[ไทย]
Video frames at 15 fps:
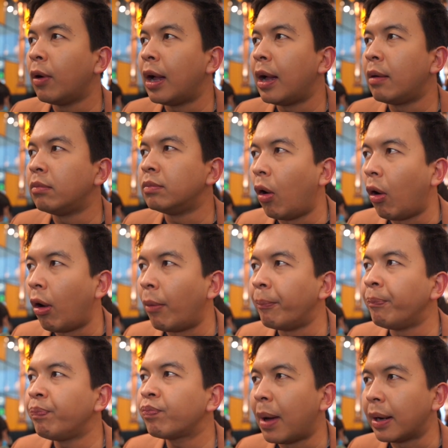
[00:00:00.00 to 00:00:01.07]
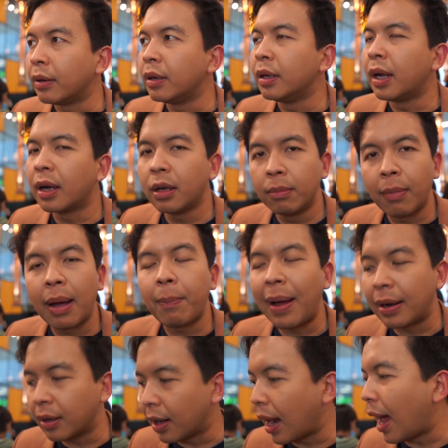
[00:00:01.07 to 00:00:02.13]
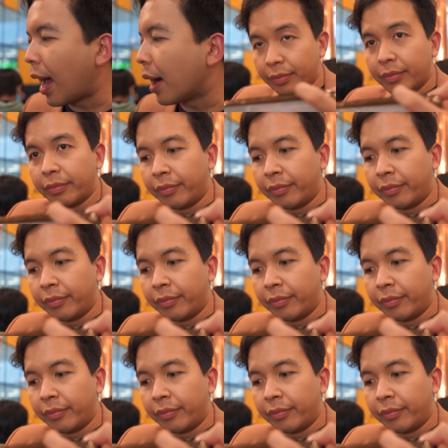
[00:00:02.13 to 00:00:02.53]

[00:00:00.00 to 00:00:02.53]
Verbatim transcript: ความหอมมันเนื้อขึ้นมาปานกลาง